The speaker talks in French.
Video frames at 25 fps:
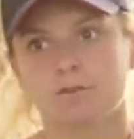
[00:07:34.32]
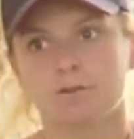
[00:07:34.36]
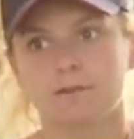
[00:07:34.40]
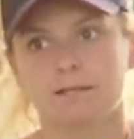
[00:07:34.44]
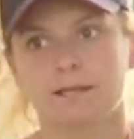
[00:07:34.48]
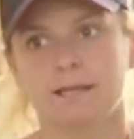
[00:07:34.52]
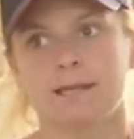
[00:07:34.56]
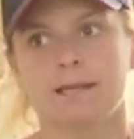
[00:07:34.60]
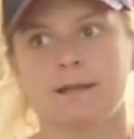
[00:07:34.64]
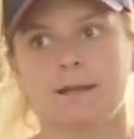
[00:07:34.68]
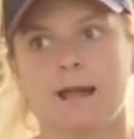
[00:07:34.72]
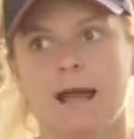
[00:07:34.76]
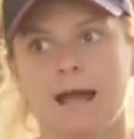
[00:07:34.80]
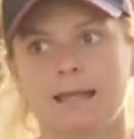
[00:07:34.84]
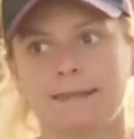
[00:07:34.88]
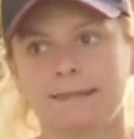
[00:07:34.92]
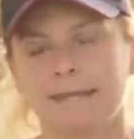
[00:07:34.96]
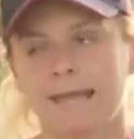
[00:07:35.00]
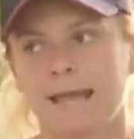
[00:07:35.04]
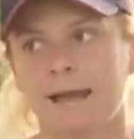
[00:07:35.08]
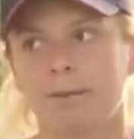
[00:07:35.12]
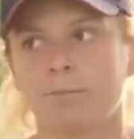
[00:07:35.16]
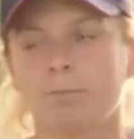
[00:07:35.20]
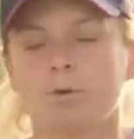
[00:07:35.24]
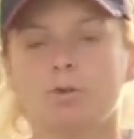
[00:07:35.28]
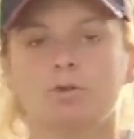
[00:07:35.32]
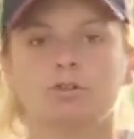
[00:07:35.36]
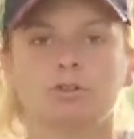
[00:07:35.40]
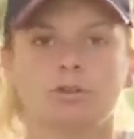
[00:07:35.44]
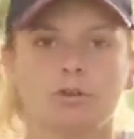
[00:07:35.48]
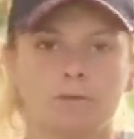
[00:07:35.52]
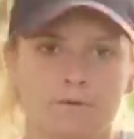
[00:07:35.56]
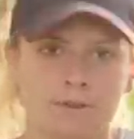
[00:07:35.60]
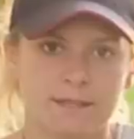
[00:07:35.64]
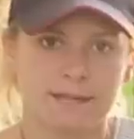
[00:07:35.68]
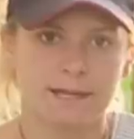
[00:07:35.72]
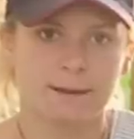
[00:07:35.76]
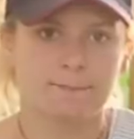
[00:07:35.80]
ce serait à terme de
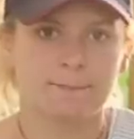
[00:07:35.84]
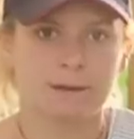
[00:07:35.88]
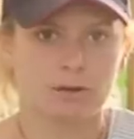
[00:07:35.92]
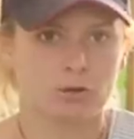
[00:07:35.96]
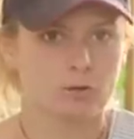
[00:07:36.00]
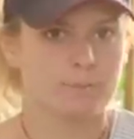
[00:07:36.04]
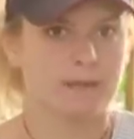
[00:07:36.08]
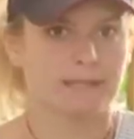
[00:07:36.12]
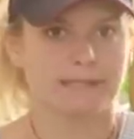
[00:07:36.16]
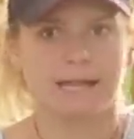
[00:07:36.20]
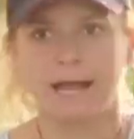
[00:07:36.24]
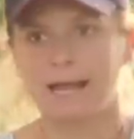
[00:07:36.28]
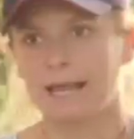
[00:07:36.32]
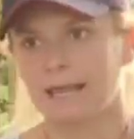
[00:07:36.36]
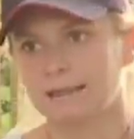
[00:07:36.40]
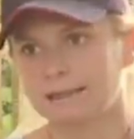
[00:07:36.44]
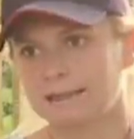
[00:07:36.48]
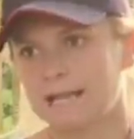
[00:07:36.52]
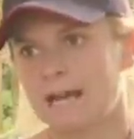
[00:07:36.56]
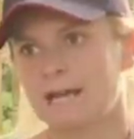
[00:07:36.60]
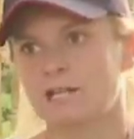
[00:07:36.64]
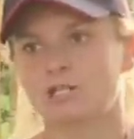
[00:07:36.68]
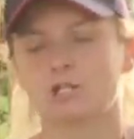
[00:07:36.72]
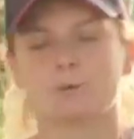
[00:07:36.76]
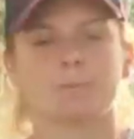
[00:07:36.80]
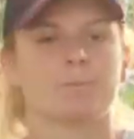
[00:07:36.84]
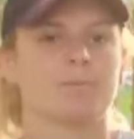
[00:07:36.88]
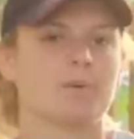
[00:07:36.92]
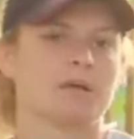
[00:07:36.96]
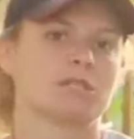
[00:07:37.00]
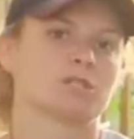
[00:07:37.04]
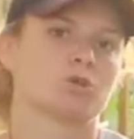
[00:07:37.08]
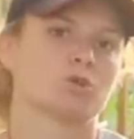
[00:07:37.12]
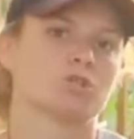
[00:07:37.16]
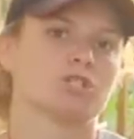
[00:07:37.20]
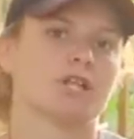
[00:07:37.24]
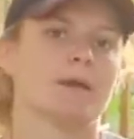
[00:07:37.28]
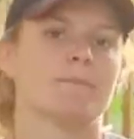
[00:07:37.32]
finir par le mettre à l'attelage
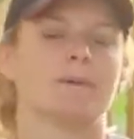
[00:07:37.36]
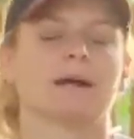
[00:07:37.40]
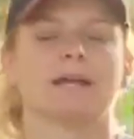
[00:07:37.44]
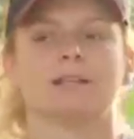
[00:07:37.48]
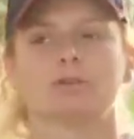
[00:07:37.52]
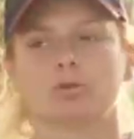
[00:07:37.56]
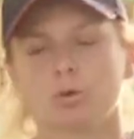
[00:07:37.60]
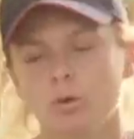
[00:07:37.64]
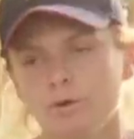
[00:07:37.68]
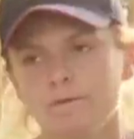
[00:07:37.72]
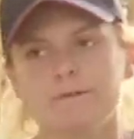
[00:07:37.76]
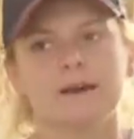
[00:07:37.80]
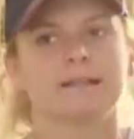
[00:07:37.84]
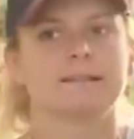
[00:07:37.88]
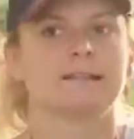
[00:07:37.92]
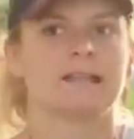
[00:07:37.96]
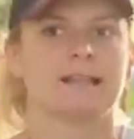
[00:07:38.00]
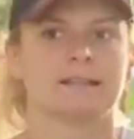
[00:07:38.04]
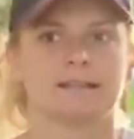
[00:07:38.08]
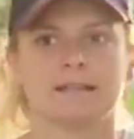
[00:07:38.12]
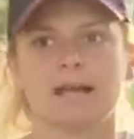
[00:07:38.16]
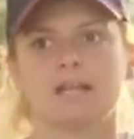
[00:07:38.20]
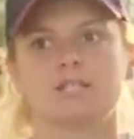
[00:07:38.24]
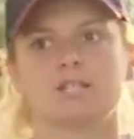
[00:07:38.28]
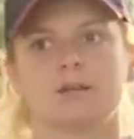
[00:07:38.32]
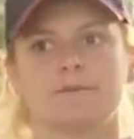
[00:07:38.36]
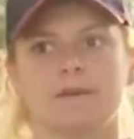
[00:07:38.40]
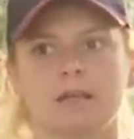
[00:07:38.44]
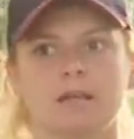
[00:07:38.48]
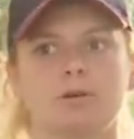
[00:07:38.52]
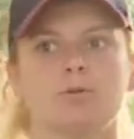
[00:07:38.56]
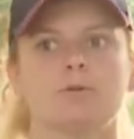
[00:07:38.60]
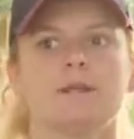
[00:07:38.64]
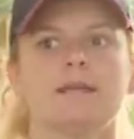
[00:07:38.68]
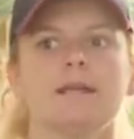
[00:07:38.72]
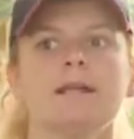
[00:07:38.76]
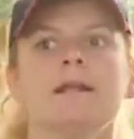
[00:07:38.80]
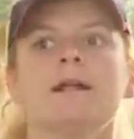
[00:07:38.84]
parce que j'aimerais trop faire de l'attelage
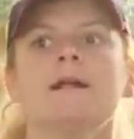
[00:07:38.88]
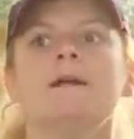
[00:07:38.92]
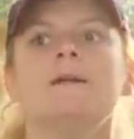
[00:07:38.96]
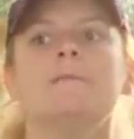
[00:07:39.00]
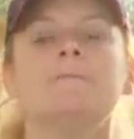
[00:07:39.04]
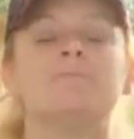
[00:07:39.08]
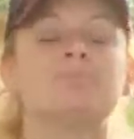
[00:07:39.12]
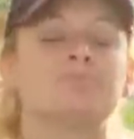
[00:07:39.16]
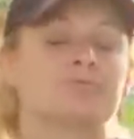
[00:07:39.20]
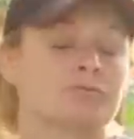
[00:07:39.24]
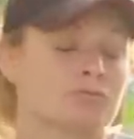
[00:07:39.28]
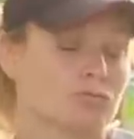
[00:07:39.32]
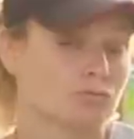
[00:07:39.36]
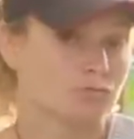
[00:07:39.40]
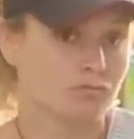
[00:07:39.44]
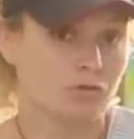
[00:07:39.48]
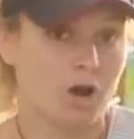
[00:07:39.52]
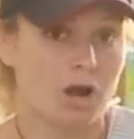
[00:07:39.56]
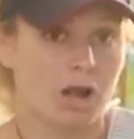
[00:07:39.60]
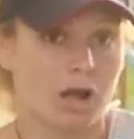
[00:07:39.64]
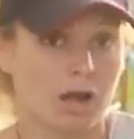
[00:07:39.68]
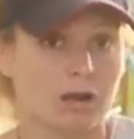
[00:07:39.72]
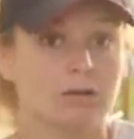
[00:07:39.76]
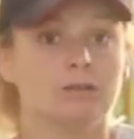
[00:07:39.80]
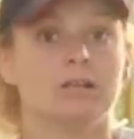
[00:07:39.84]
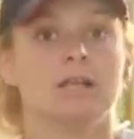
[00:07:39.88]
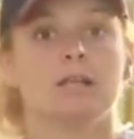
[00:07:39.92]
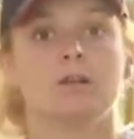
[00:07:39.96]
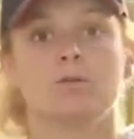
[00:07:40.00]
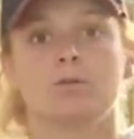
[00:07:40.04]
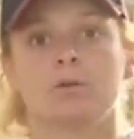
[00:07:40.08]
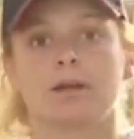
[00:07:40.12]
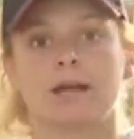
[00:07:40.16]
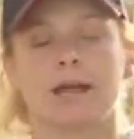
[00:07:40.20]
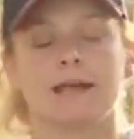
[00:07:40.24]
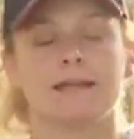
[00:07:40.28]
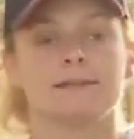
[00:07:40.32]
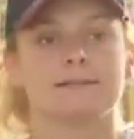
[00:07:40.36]
avec lui. Voilà, les
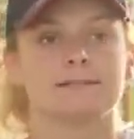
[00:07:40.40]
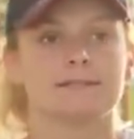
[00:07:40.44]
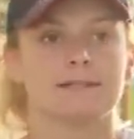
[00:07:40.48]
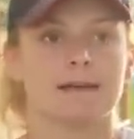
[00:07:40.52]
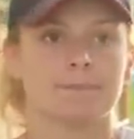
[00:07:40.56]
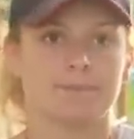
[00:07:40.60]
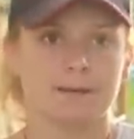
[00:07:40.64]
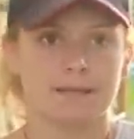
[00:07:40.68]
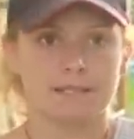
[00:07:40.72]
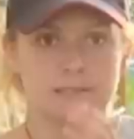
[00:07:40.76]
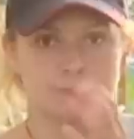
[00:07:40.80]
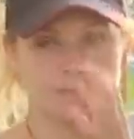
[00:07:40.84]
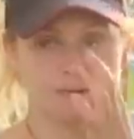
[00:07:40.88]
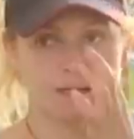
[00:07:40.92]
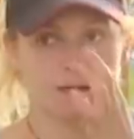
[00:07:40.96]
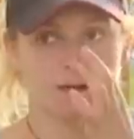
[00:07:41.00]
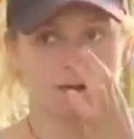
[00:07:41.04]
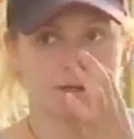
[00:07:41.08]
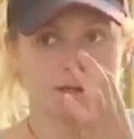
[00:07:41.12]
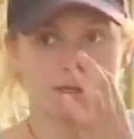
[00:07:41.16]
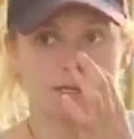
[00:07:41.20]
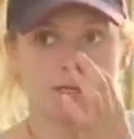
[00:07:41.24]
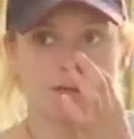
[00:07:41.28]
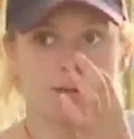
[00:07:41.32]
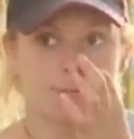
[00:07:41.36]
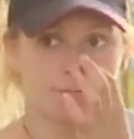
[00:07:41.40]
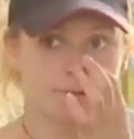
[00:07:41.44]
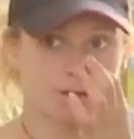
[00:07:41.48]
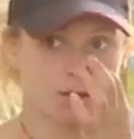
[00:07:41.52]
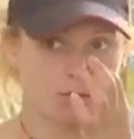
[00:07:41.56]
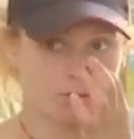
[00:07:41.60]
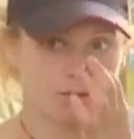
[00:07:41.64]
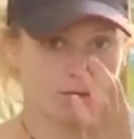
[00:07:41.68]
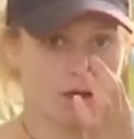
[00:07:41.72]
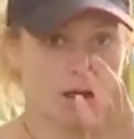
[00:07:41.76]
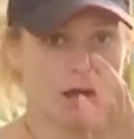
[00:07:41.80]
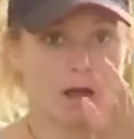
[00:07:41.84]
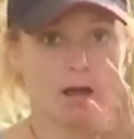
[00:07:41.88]
longues graines ça passe bien, il aime bien
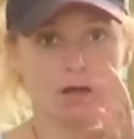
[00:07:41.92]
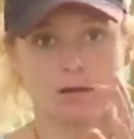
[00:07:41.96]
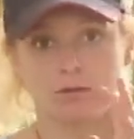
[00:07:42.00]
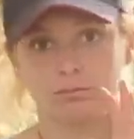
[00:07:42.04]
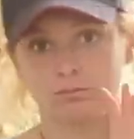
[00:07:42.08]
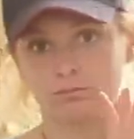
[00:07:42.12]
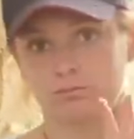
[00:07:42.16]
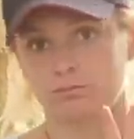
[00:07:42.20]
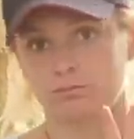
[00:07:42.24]
ça,